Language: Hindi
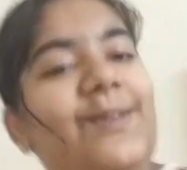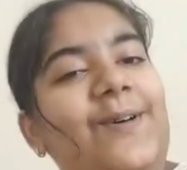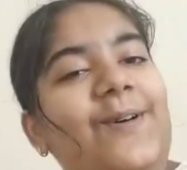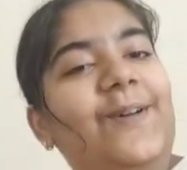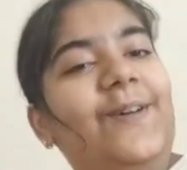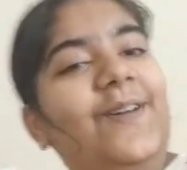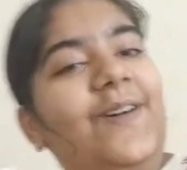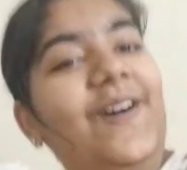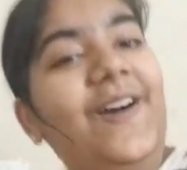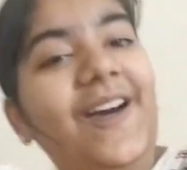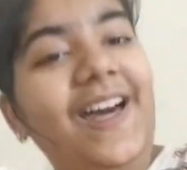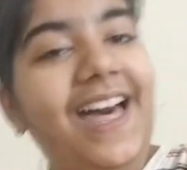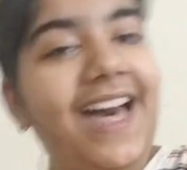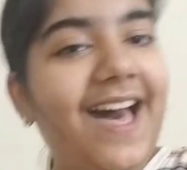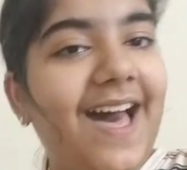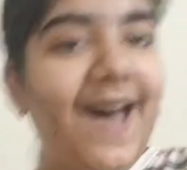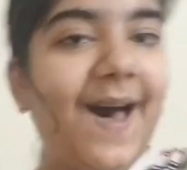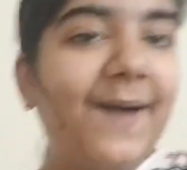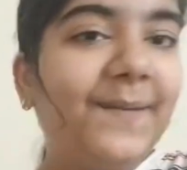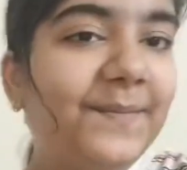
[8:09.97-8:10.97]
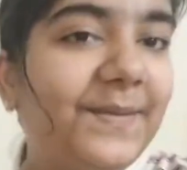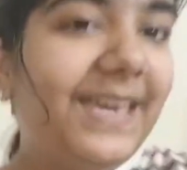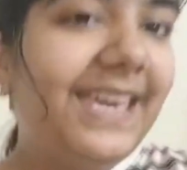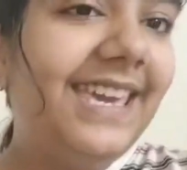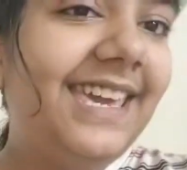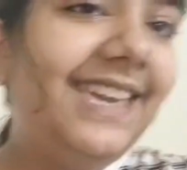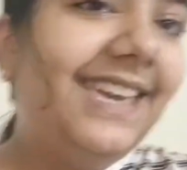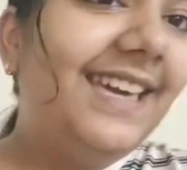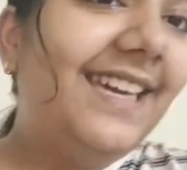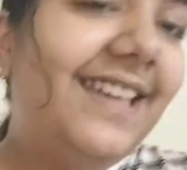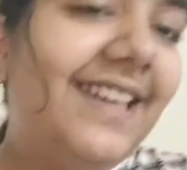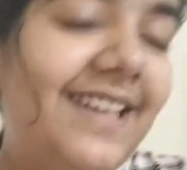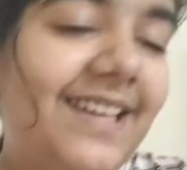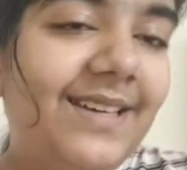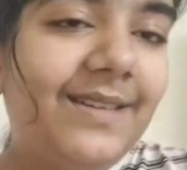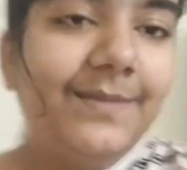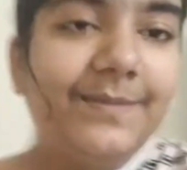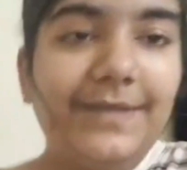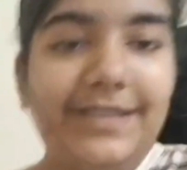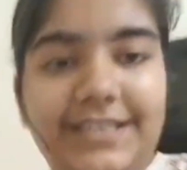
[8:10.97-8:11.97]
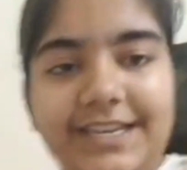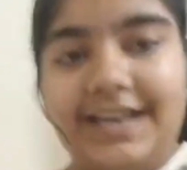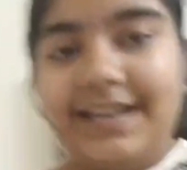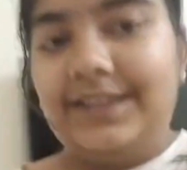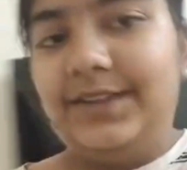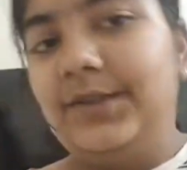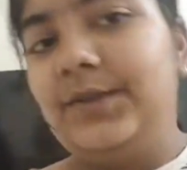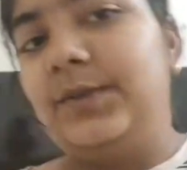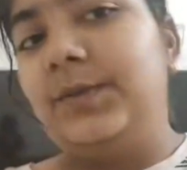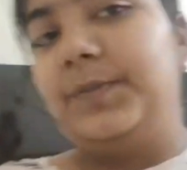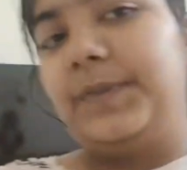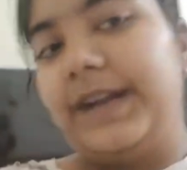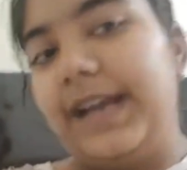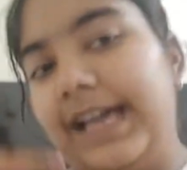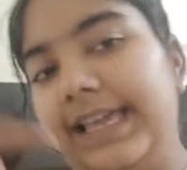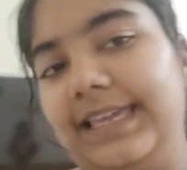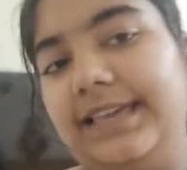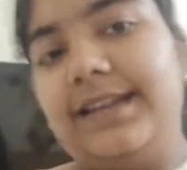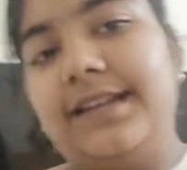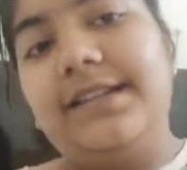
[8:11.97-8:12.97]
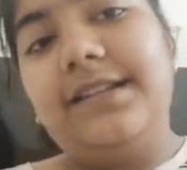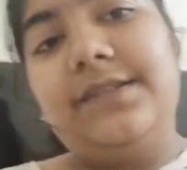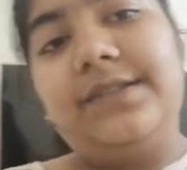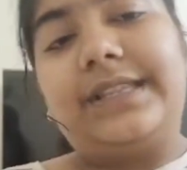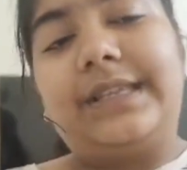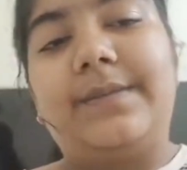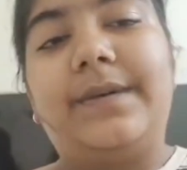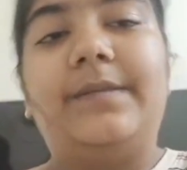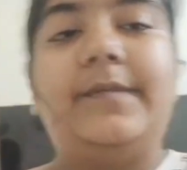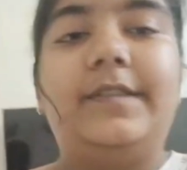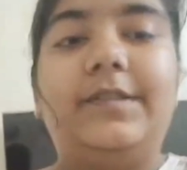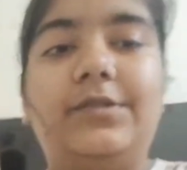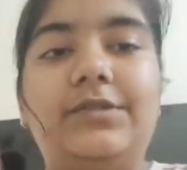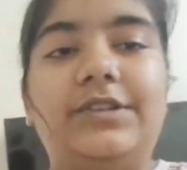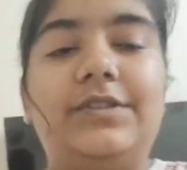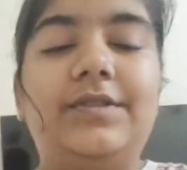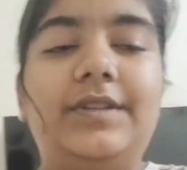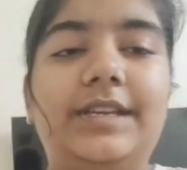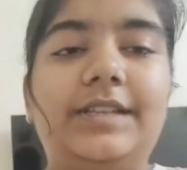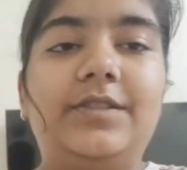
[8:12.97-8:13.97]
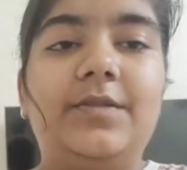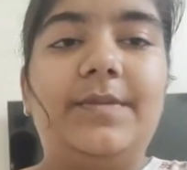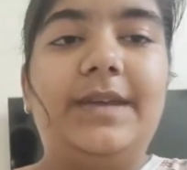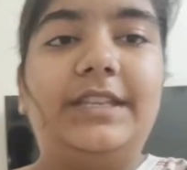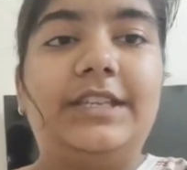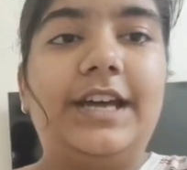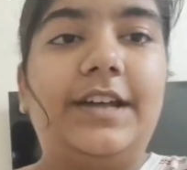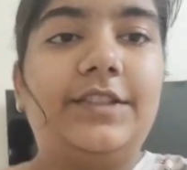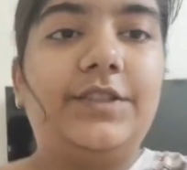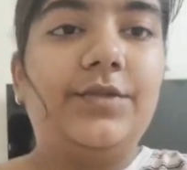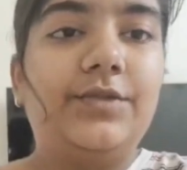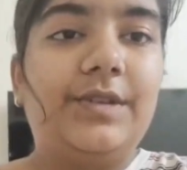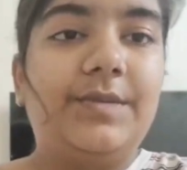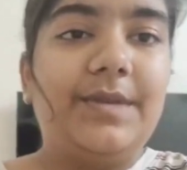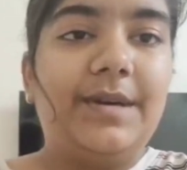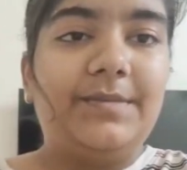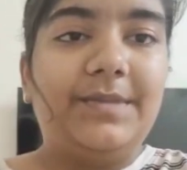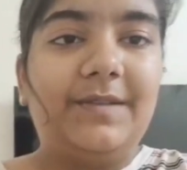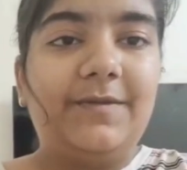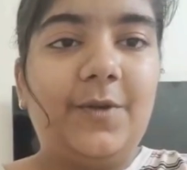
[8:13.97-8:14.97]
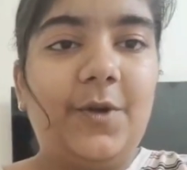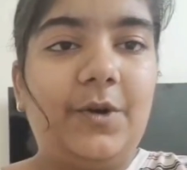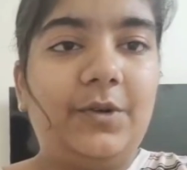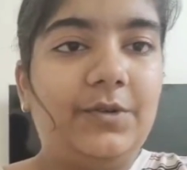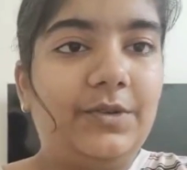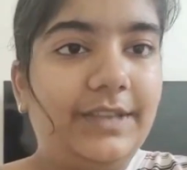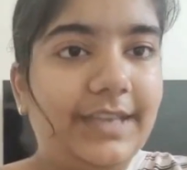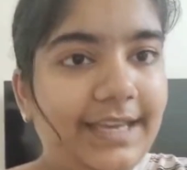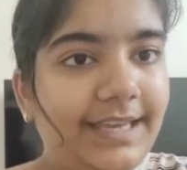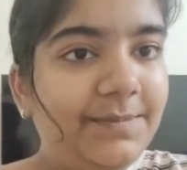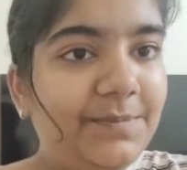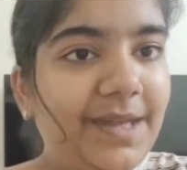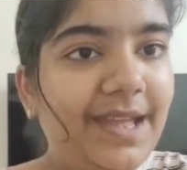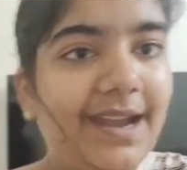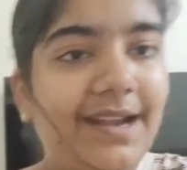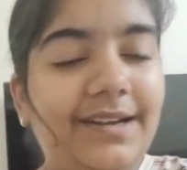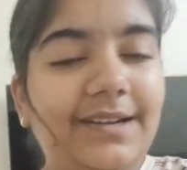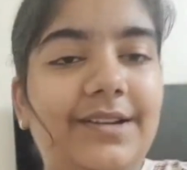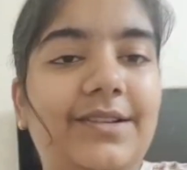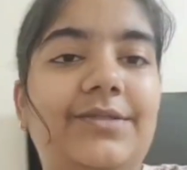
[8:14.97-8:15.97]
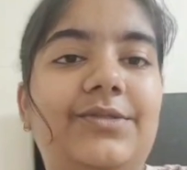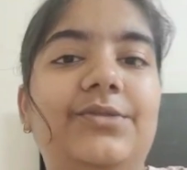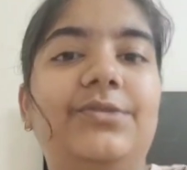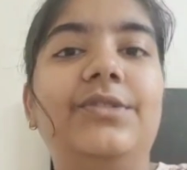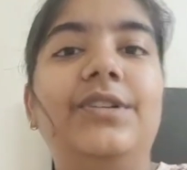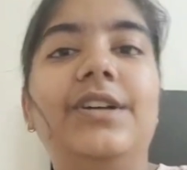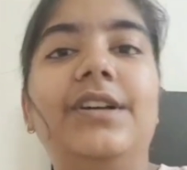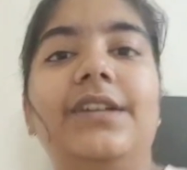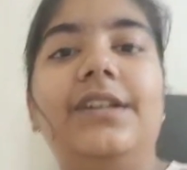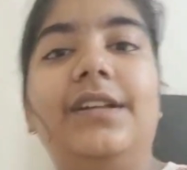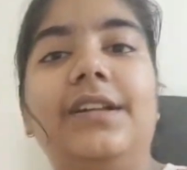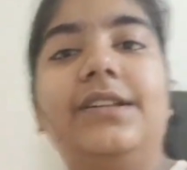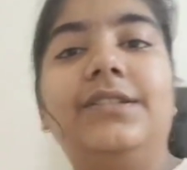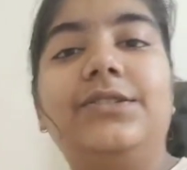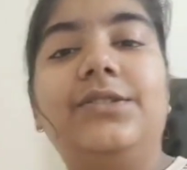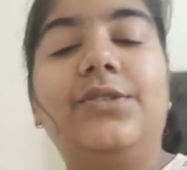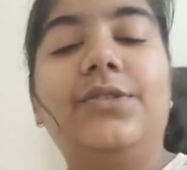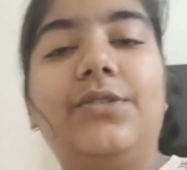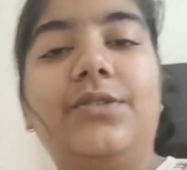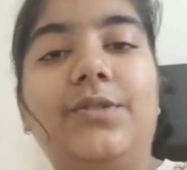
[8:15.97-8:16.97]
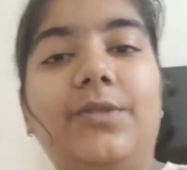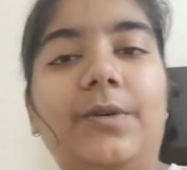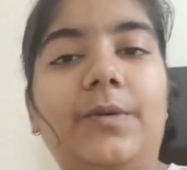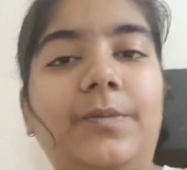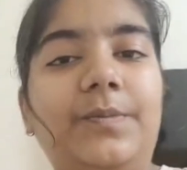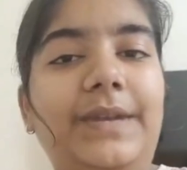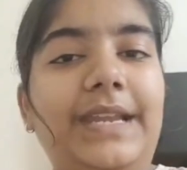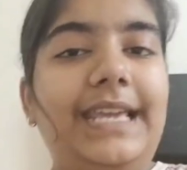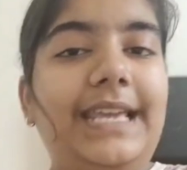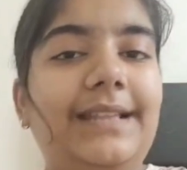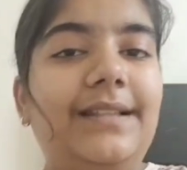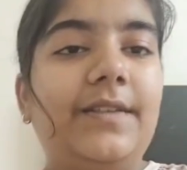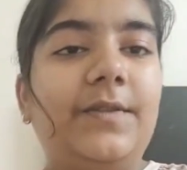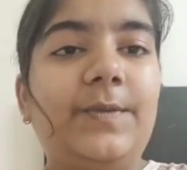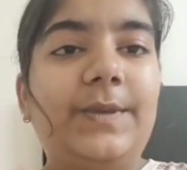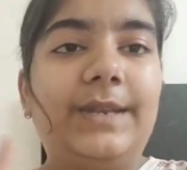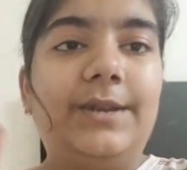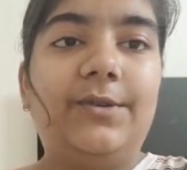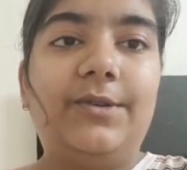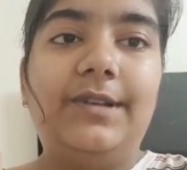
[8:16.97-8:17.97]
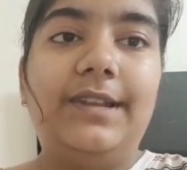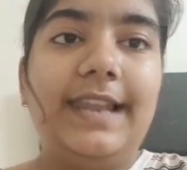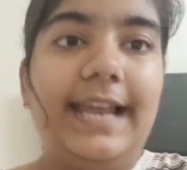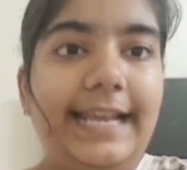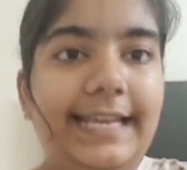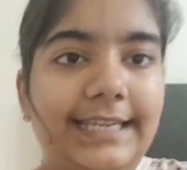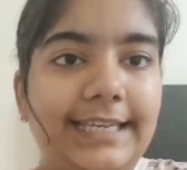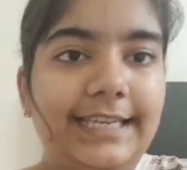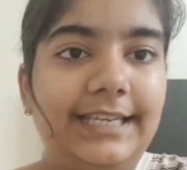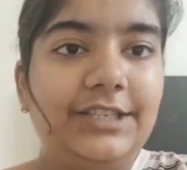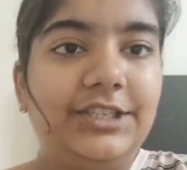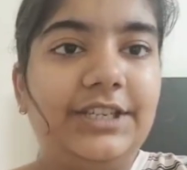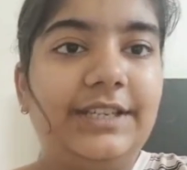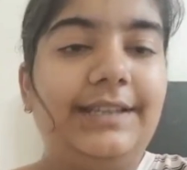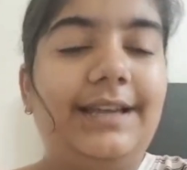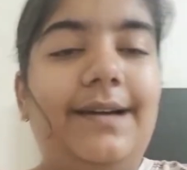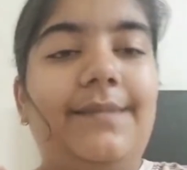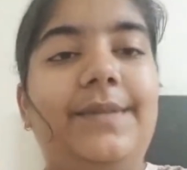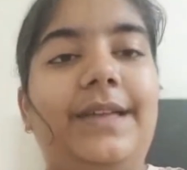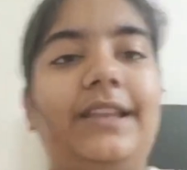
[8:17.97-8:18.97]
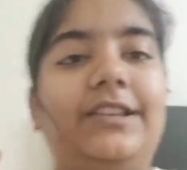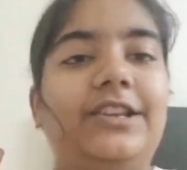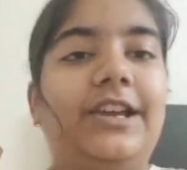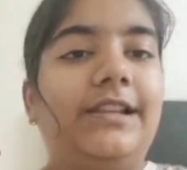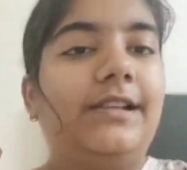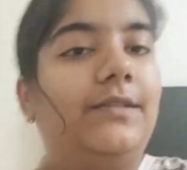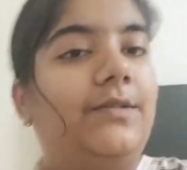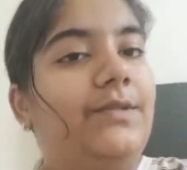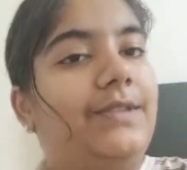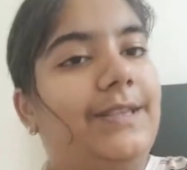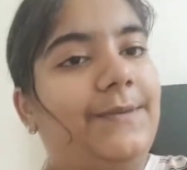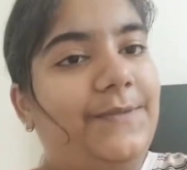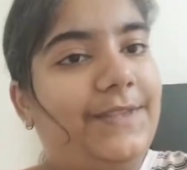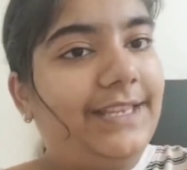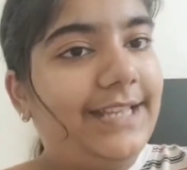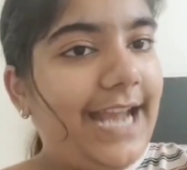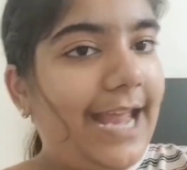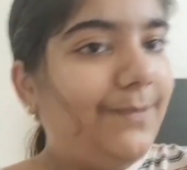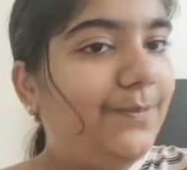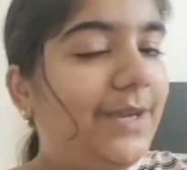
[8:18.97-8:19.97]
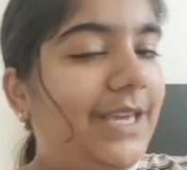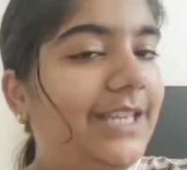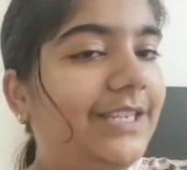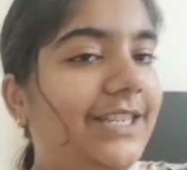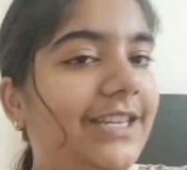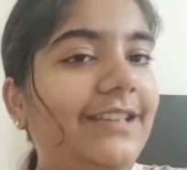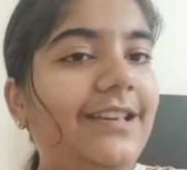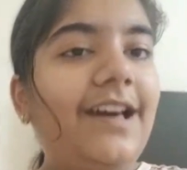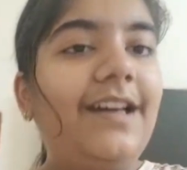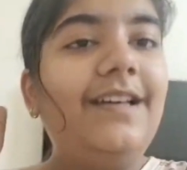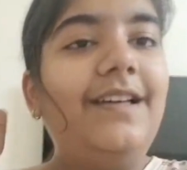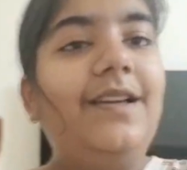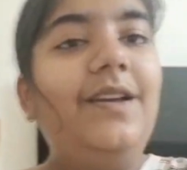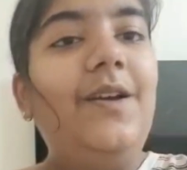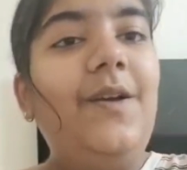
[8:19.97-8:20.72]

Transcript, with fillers: तो अभी मैं जा रही हूँ पढ़ाई करने उसके बाद मैं सो जाऊँगी तो मैं चाहती हूँ कि मैं अभी ब्लॉग को यहीं पे एंड कर दूँ तो प्लीज़ इस वीडियो को लाइक कीजिएगा मेरे चैनल को सब्सक्राइब कीजिएगा